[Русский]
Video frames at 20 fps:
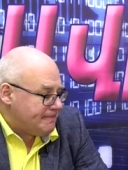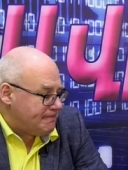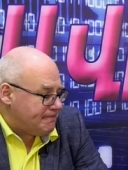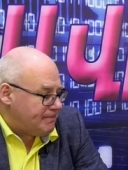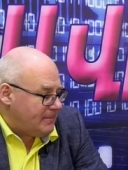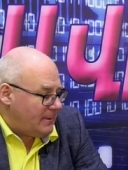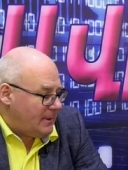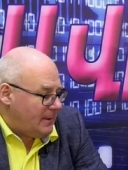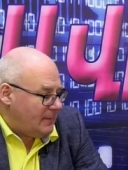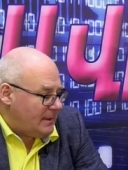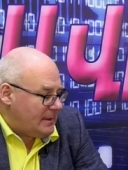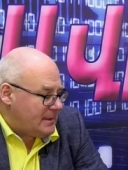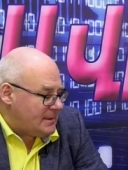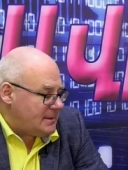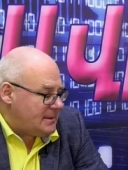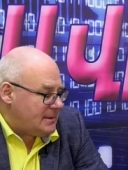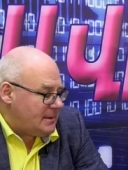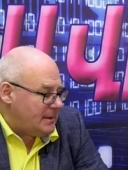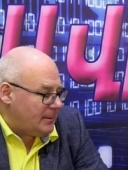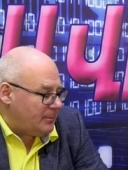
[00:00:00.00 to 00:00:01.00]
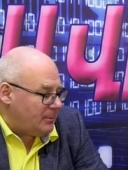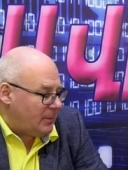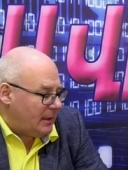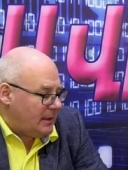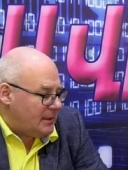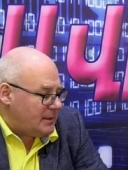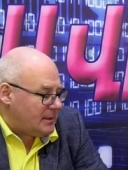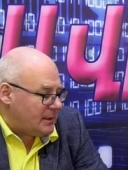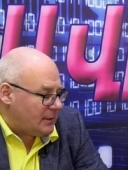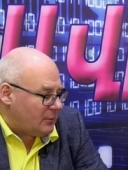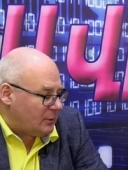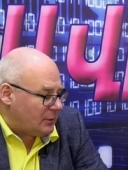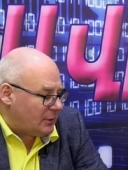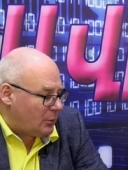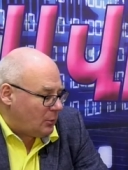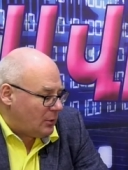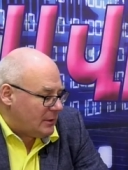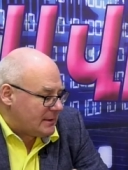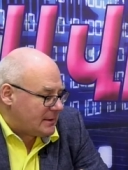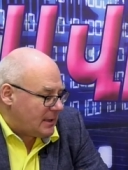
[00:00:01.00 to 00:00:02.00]
Не везде политика вот
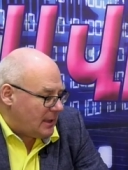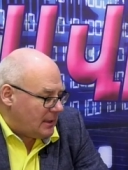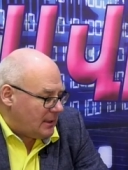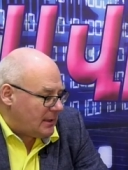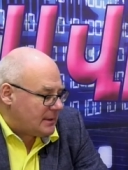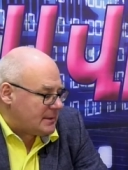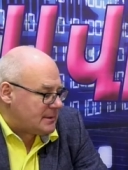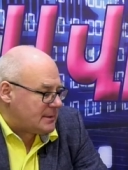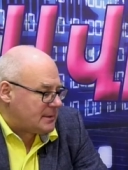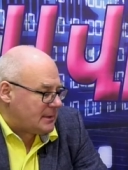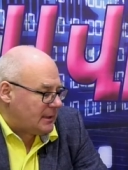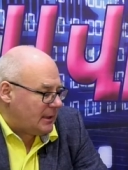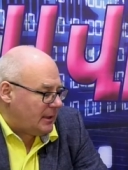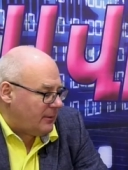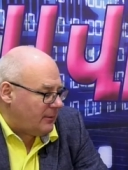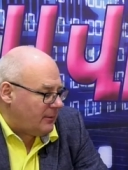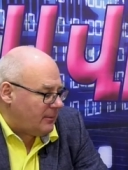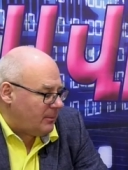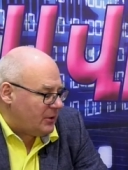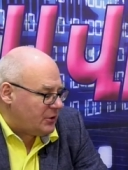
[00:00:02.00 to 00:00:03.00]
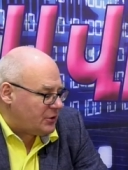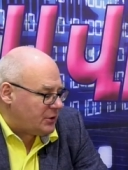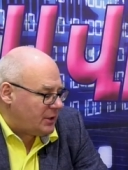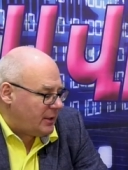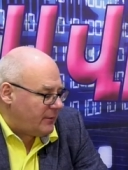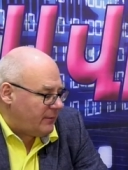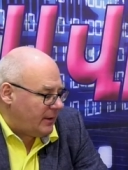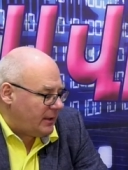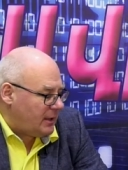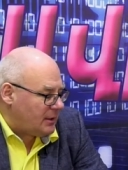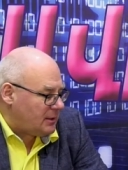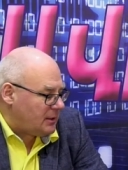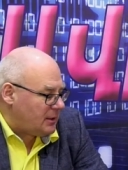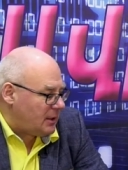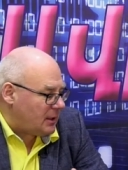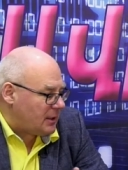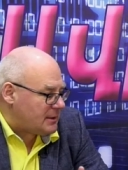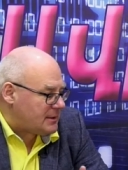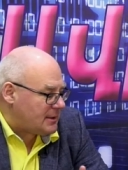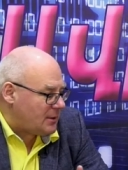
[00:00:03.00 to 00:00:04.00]
такой эскалации больших
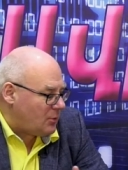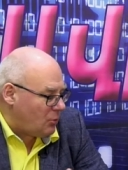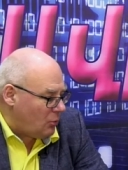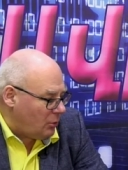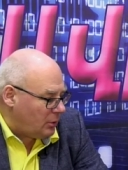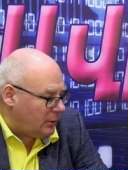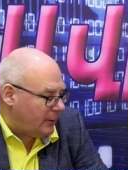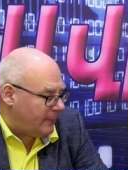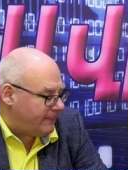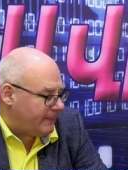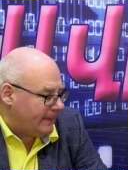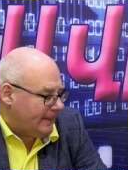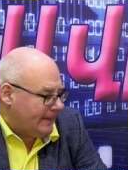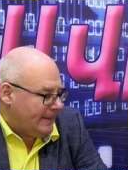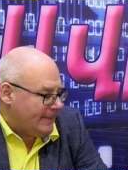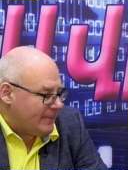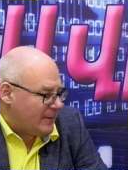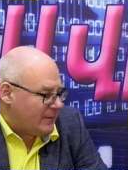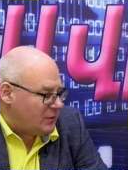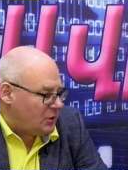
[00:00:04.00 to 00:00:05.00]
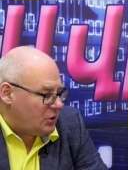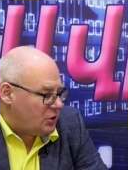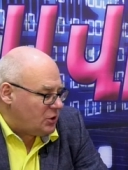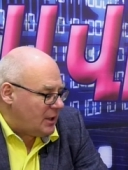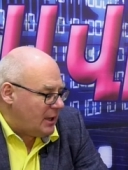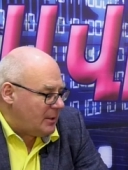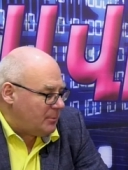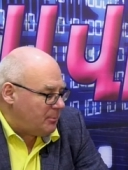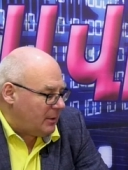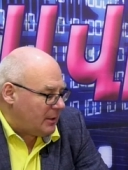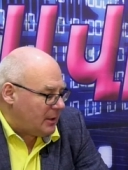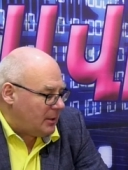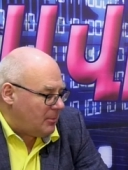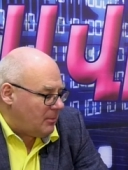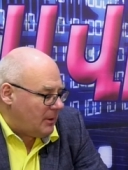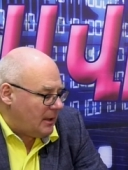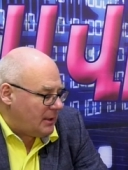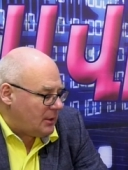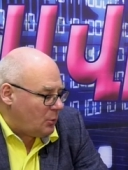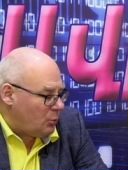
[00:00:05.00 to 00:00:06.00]
военных расходов встречает
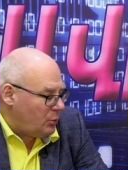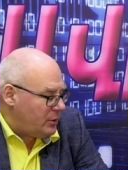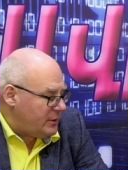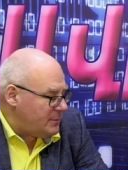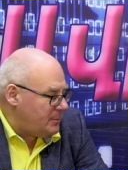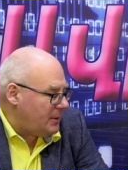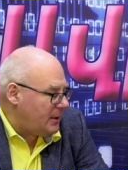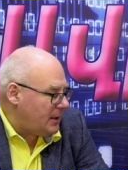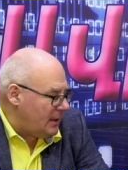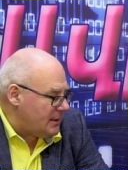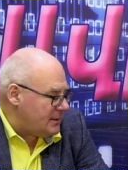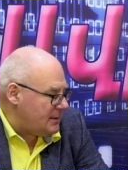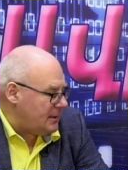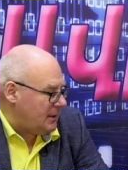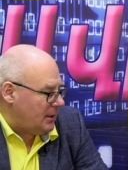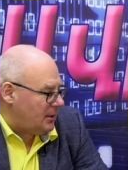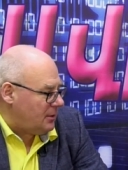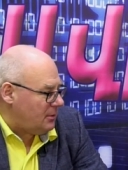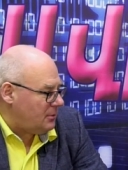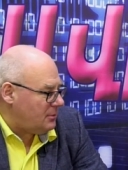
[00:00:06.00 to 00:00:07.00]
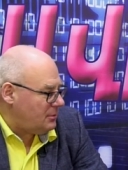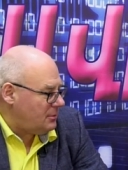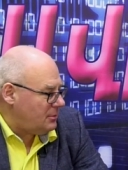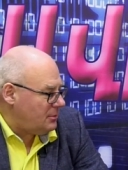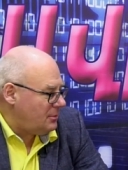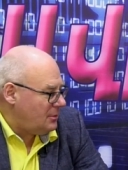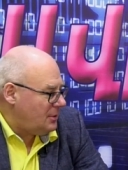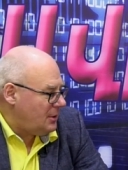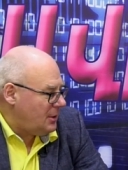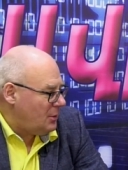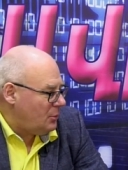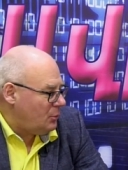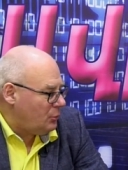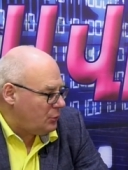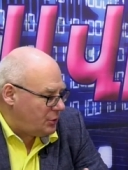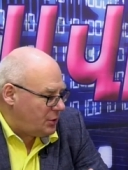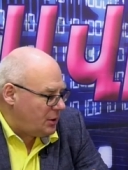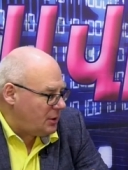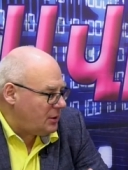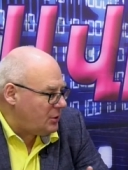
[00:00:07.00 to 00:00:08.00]
понимание у избирателей
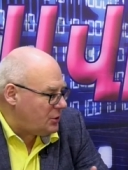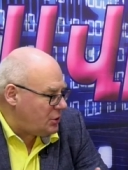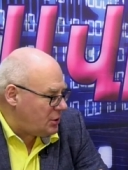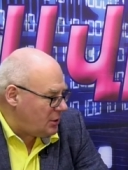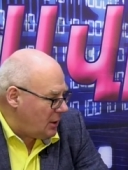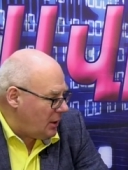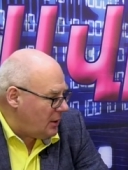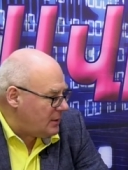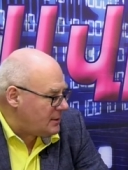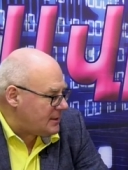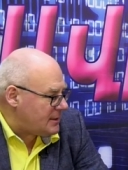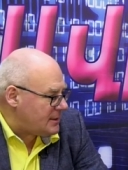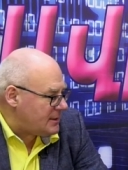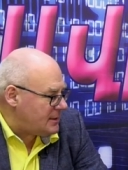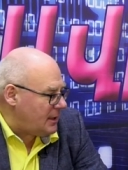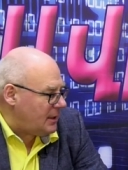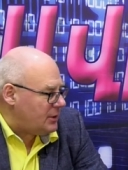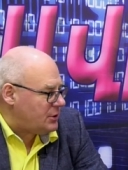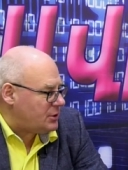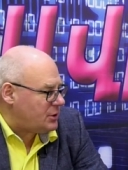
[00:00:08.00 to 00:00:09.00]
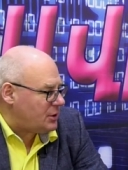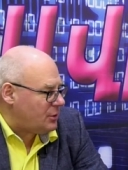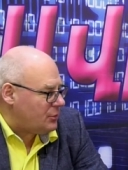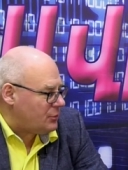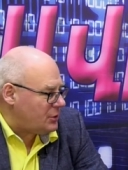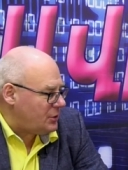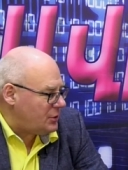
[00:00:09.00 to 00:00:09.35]
уже начинаются стачки, уже